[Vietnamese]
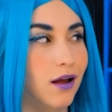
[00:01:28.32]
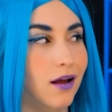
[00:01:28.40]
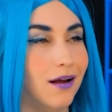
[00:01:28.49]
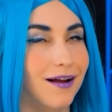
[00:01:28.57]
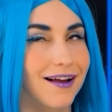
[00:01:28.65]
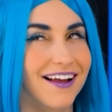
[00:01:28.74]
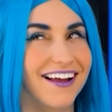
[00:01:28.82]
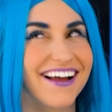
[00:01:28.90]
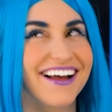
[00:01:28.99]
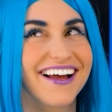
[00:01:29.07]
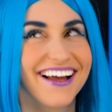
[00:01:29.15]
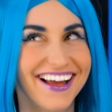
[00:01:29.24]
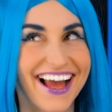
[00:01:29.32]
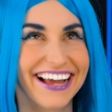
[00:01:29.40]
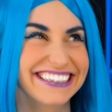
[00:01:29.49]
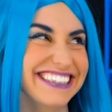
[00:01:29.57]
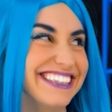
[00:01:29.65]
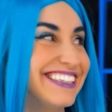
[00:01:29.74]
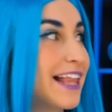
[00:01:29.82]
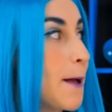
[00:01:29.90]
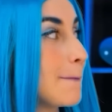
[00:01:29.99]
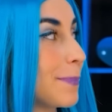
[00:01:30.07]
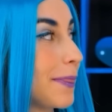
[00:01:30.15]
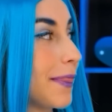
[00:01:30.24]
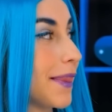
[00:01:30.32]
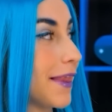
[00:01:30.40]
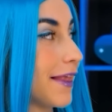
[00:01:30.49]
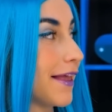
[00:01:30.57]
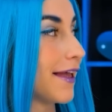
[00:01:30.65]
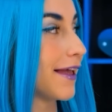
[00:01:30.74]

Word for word: tưởng làm thế nào để phá hỏng sự sung sướng của Kate một cách dễ